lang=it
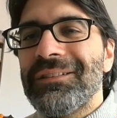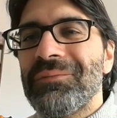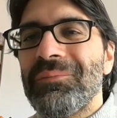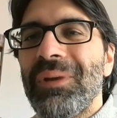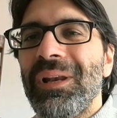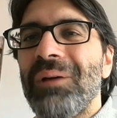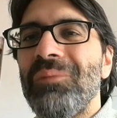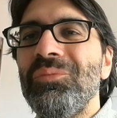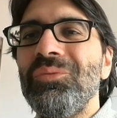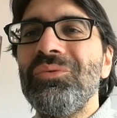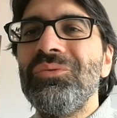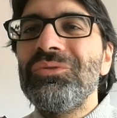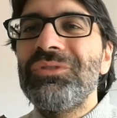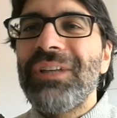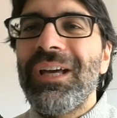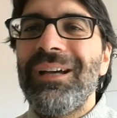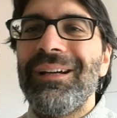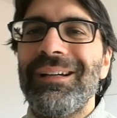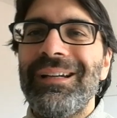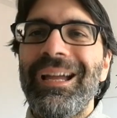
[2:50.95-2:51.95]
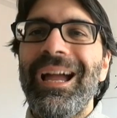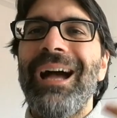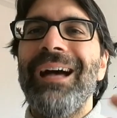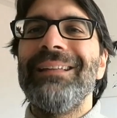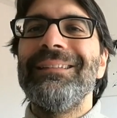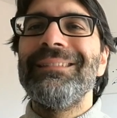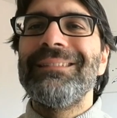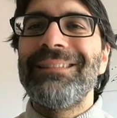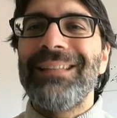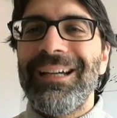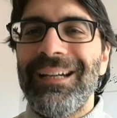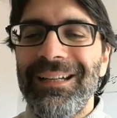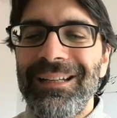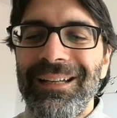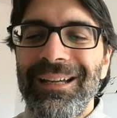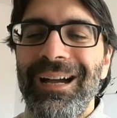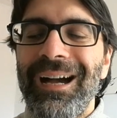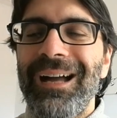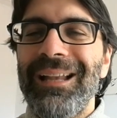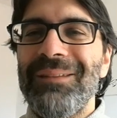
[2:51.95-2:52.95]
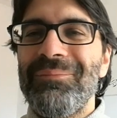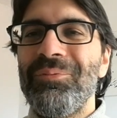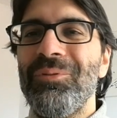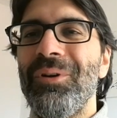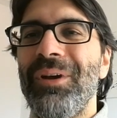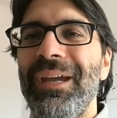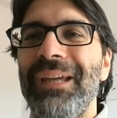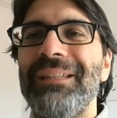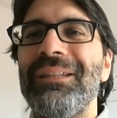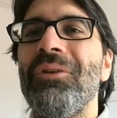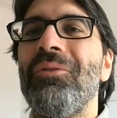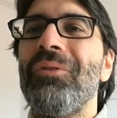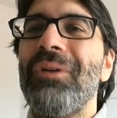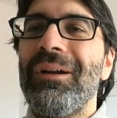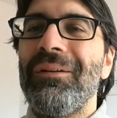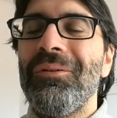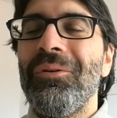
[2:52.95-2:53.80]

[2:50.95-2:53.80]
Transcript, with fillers: Insomma, la musa canta al poeta o,